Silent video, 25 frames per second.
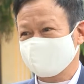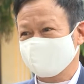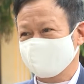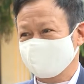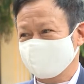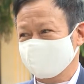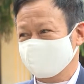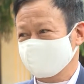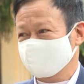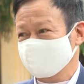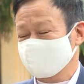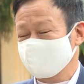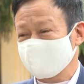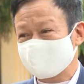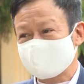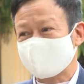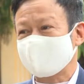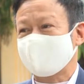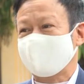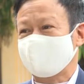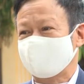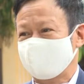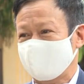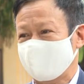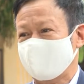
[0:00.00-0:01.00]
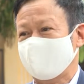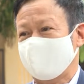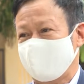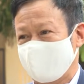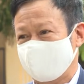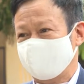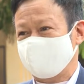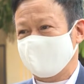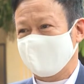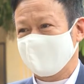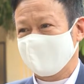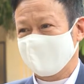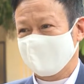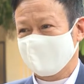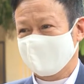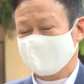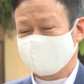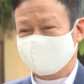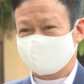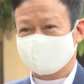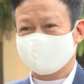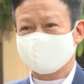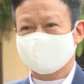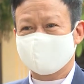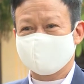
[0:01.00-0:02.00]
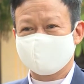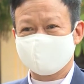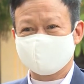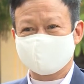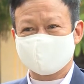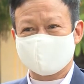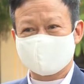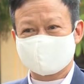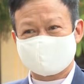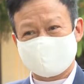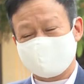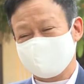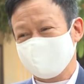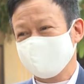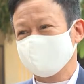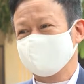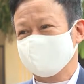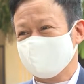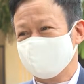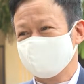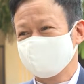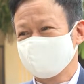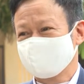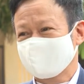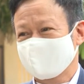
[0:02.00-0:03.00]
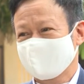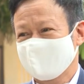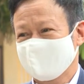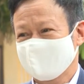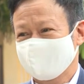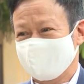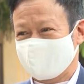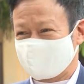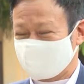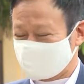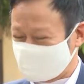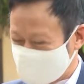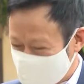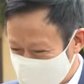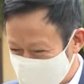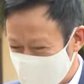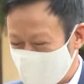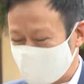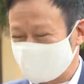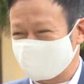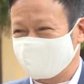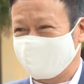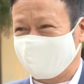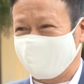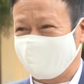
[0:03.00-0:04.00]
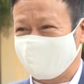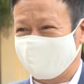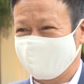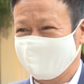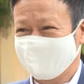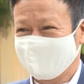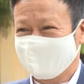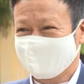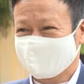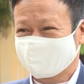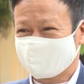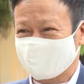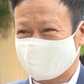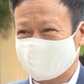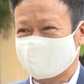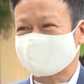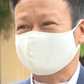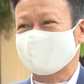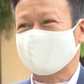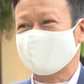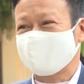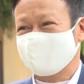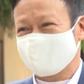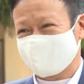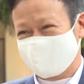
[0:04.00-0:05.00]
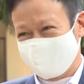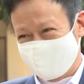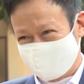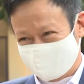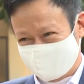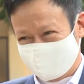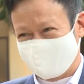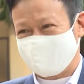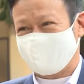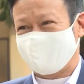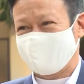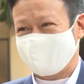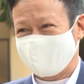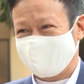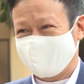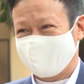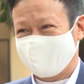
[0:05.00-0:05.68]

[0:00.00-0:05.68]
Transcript: ừ, giữa các em với các em thì tôi thấy chúng tôi cũng rất là yên tâm và cũng rất mong là cho các cháu được đi học trở lại